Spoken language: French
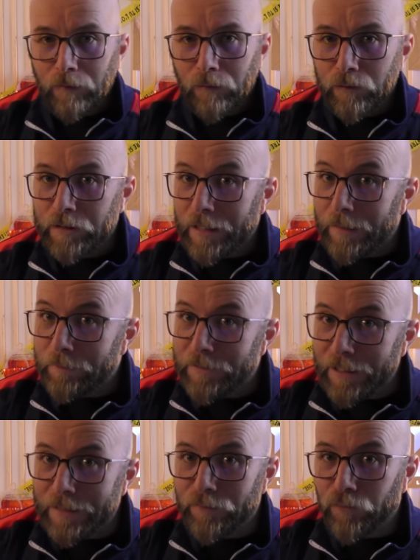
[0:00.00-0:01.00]
Vous allez me
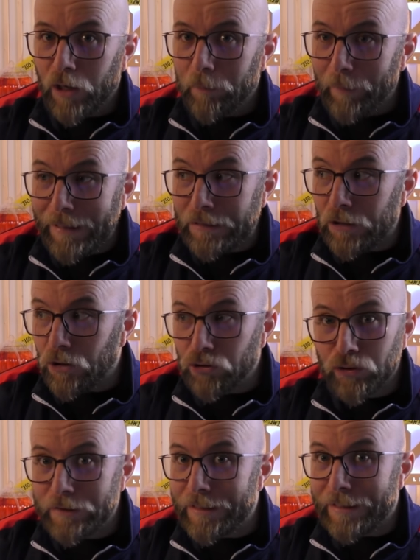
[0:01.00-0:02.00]
dire qu'ils voient pas que leur
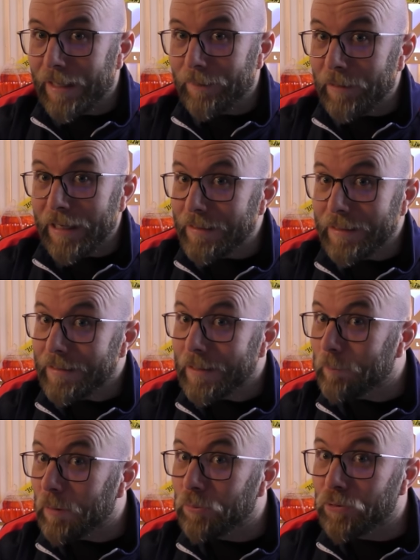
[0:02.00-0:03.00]
jeu c'est de la merde et qu'il n'y
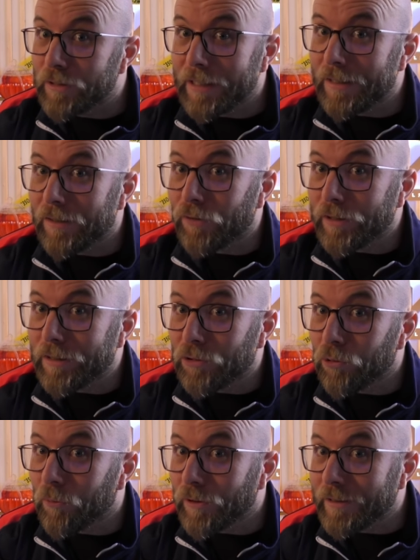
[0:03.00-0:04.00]
a pas besoin d'avoir des
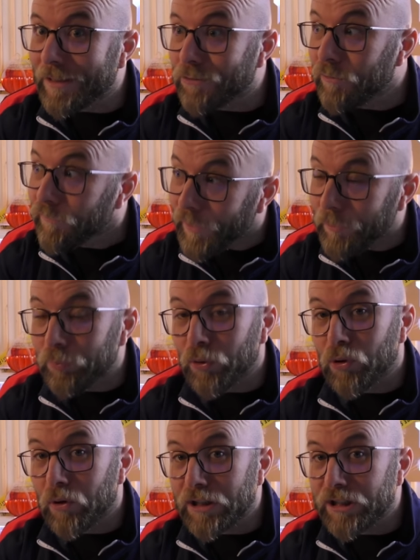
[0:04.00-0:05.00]
commentaires de fans pour
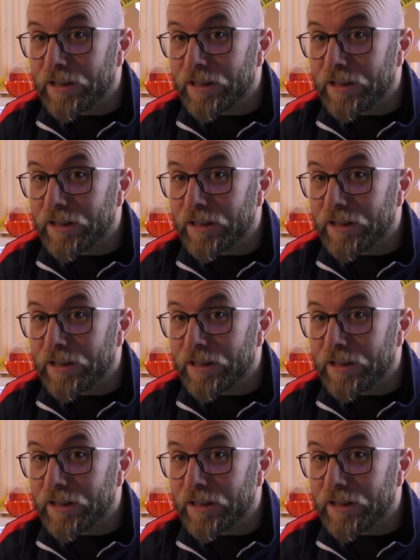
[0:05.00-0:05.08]
corriger